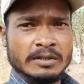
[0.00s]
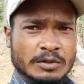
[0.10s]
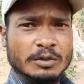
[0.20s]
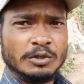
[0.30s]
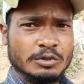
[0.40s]

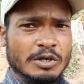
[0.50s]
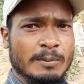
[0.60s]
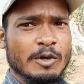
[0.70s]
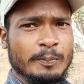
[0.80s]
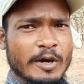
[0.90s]
तो दोस्तों
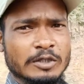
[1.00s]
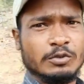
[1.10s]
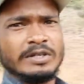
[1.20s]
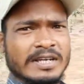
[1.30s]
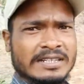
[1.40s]
हम लोग पहुँच
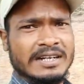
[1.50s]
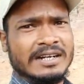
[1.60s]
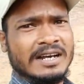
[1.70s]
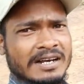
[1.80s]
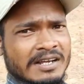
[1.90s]
चुके हैं
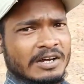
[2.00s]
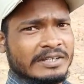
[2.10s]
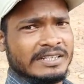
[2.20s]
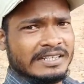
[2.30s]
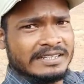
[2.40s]
जंगल और
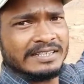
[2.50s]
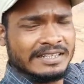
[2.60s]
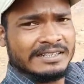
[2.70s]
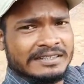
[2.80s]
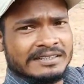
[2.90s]
ये
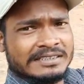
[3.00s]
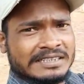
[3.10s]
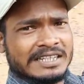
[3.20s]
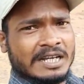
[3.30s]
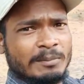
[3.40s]
देखिए
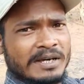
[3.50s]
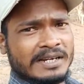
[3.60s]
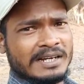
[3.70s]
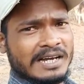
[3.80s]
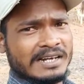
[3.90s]
जितने
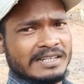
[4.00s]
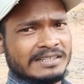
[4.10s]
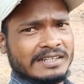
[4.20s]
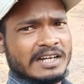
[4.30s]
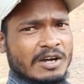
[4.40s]
हमारे गाय
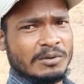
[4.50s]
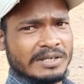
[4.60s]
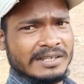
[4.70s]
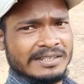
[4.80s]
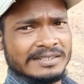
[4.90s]
रहते हैं गाँव
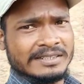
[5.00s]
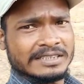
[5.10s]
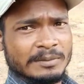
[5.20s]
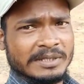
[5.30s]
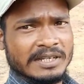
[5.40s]
के
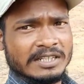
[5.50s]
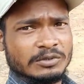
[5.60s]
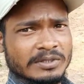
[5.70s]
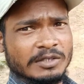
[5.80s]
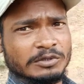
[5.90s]
सभी आ
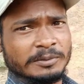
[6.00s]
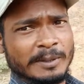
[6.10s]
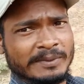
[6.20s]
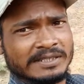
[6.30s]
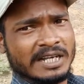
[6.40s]
चुके हैं उसमें
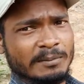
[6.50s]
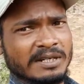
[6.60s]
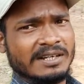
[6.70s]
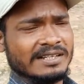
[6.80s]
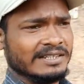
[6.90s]
हमने
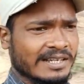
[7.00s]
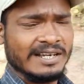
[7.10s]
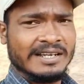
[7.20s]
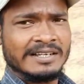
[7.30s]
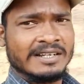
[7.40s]
शामिल कर दिया
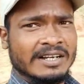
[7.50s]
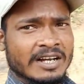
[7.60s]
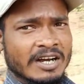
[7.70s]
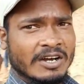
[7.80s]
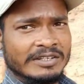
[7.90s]
है
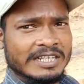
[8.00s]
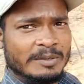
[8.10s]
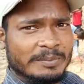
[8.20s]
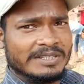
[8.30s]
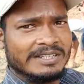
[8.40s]
और
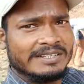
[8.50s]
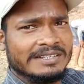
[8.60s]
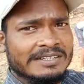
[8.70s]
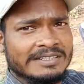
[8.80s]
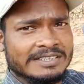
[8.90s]
इधर पे
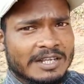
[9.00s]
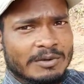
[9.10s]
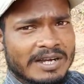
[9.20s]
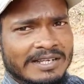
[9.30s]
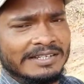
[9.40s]
देखिए
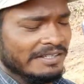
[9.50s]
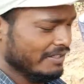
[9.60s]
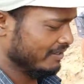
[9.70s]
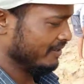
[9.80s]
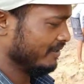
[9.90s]
चरवाहे हैं
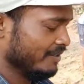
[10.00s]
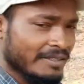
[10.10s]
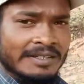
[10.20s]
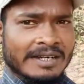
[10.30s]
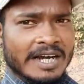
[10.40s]

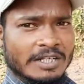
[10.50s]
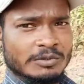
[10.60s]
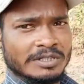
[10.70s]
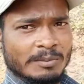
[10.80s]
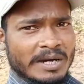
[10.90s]
आज
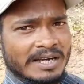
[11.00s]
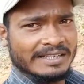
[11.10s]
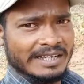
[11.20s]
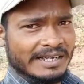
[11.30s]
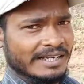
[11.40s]
उनके
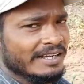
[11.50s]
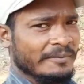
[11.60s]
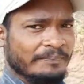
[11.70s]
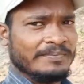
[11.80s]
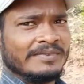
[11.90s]
भाई आया है
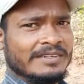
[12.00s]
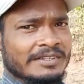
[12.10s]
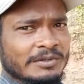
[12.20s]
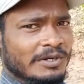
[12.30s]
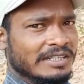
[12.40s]

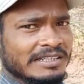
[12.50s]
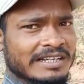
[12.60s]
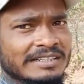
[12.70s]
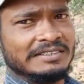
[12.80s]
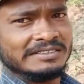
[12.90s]
तो आज
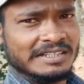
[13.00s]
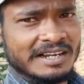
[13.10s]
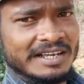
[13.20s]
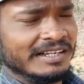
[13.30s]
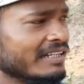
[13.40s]
यही
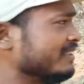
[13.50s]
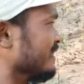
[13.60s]
चराएगा ना